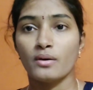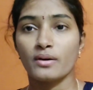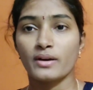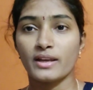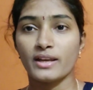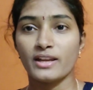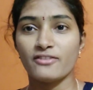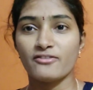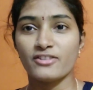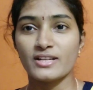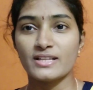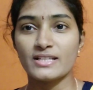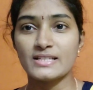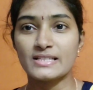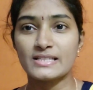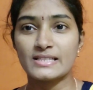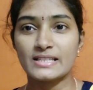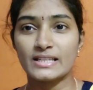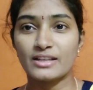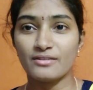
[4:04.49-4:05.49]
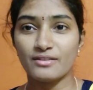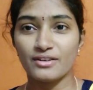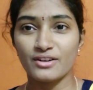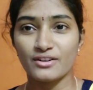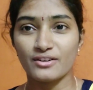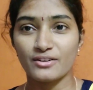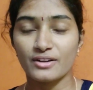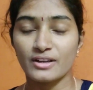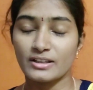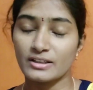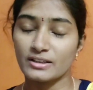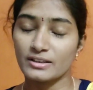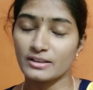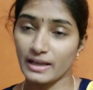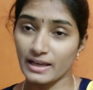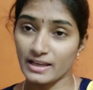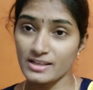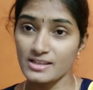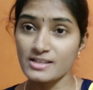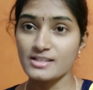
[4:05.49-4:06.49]
ఓకేనా ఫ్రెండ్స్ ఈ వీడియో ఇంత
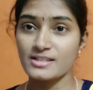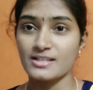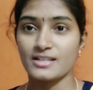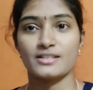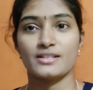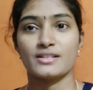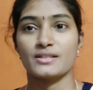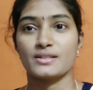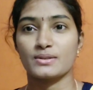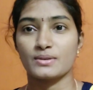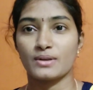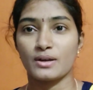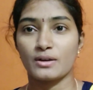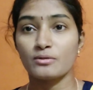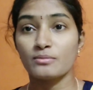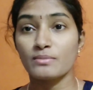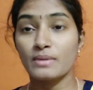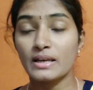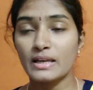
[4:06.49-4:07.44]
ఎండ్ చేసేస్తున్నాను